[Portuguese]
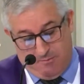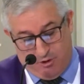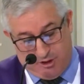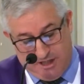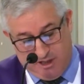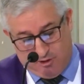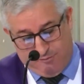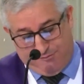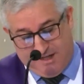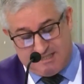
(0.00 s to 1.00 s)

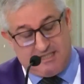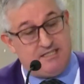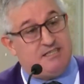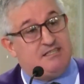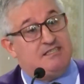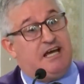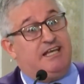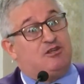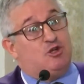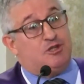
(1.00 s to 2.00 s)
Portanto, faz-se
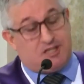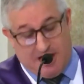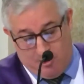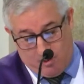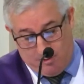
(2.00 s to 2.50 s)
necessária a total